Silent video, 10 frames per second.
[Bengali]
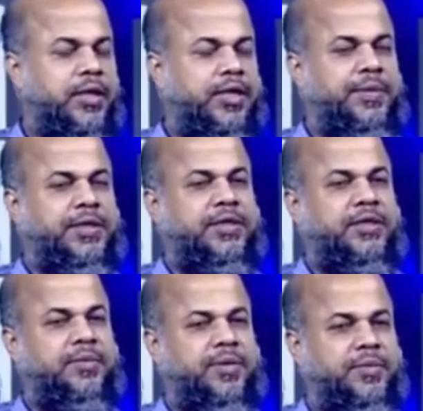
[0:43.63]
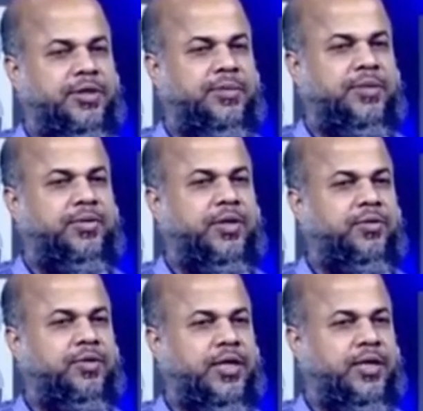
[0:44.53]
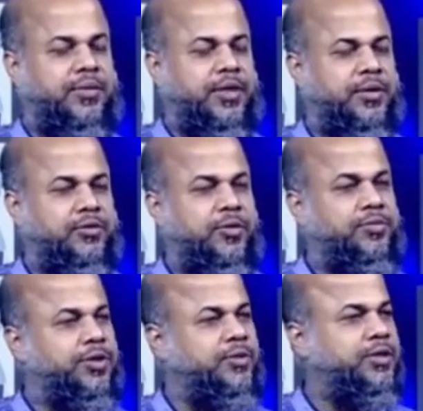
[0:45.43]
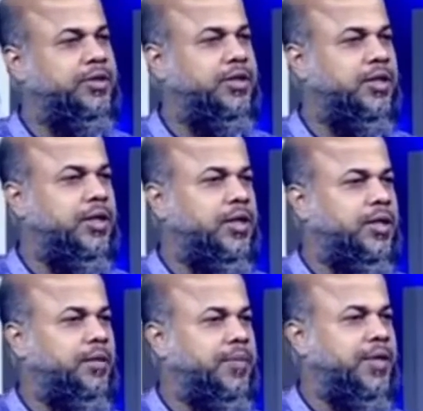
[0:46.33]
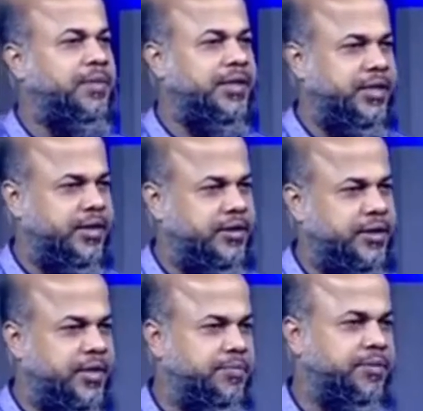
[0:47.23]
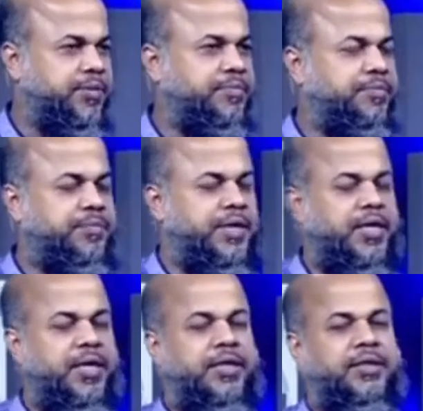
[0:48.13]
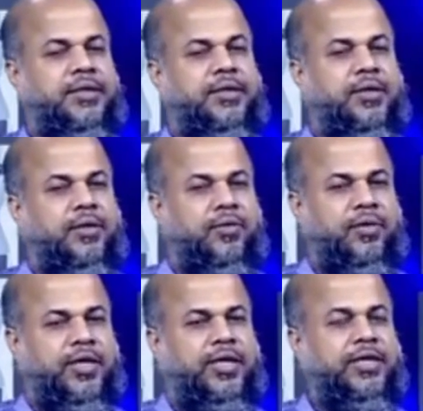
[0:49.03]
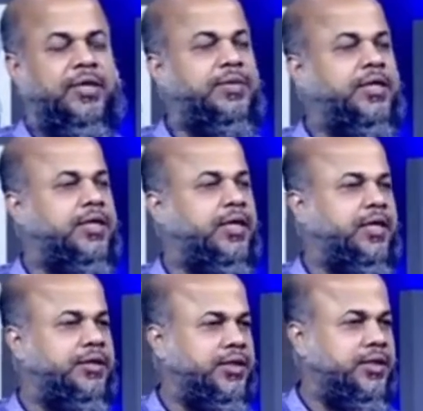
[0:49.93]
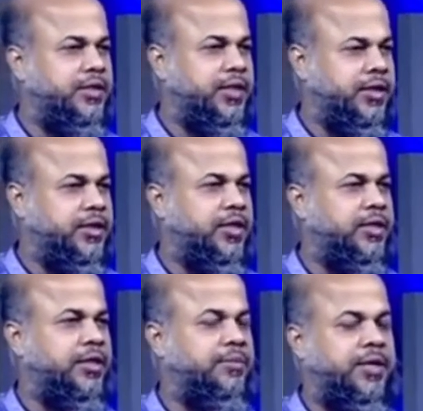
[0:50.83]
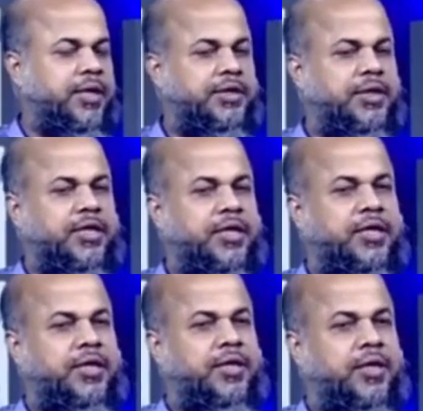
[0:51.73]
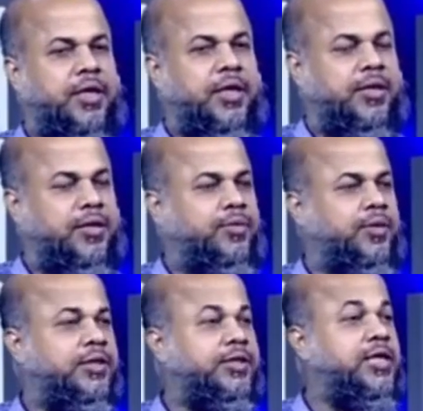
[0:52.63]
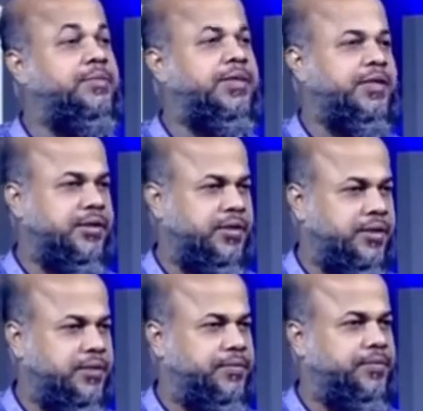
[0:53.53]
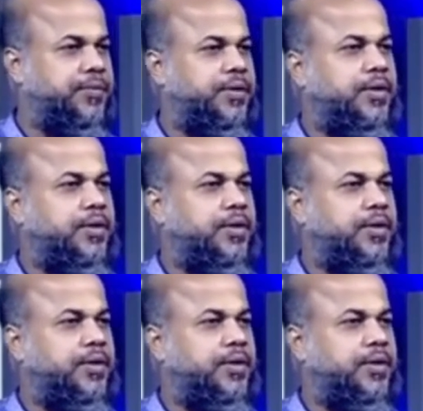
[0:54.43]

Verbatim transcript: এই ভাষাটি আমরা বেশি ব্যবহার করি একেবারে সবচেয়ে বেশি মানে মেডিকেল টার্ম পিএলআইডি অনেক ক্ষেত্রে আমেরিকার যে ডাক্তাররা বা সেখানে এটাকে বলা স্লিপ ডিস্ক আচ্ছা